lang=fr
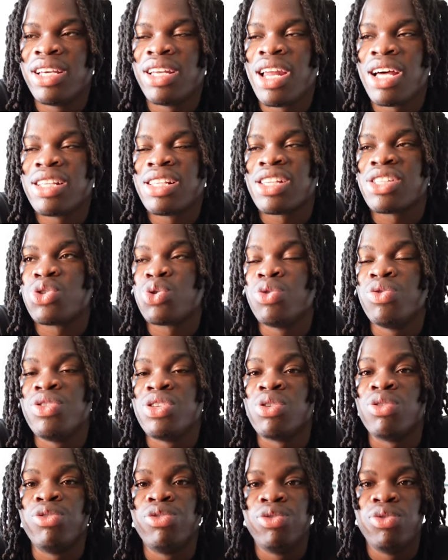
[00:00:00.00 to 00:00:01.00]
il y en a, ça se trouve, ils
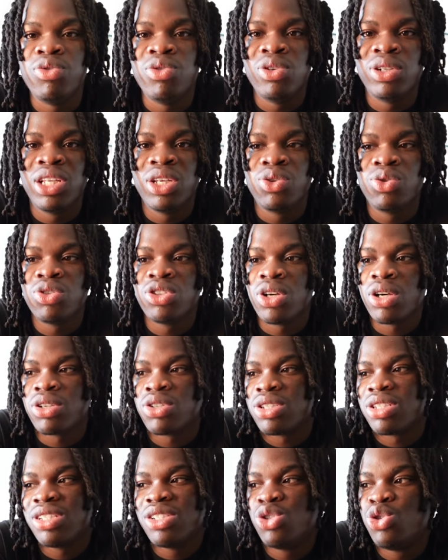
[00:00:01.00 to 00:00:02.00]
s'en foutent et tout. Genre,
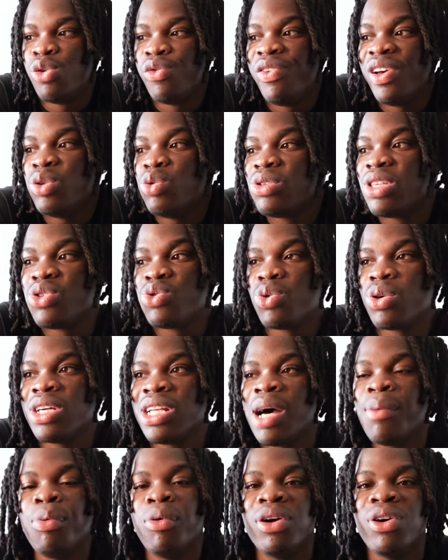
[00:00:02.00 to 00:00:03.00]
je fais toutes ces
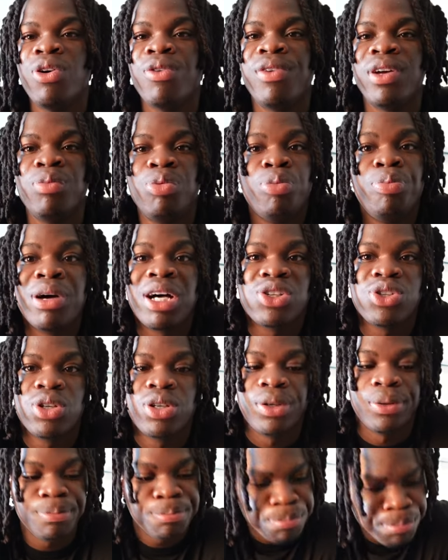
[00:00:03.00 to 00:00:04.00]
stories-là pour eux, en fait, pour personne.